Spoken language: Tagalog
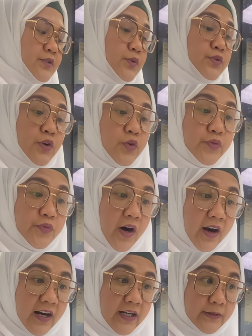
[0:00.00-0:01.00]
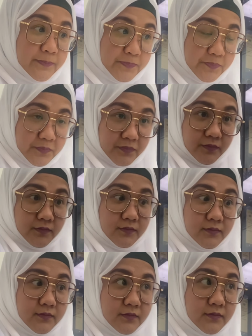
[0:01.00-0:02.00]
so, so far,
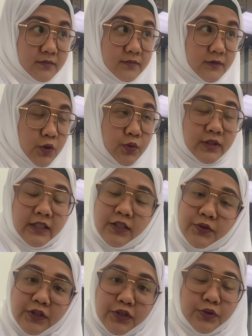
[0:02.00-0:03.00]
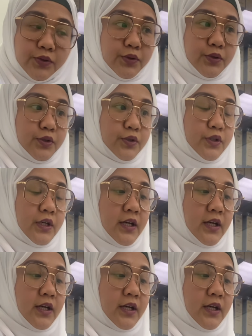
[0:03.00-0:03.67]
kung tatanungin niyo ko,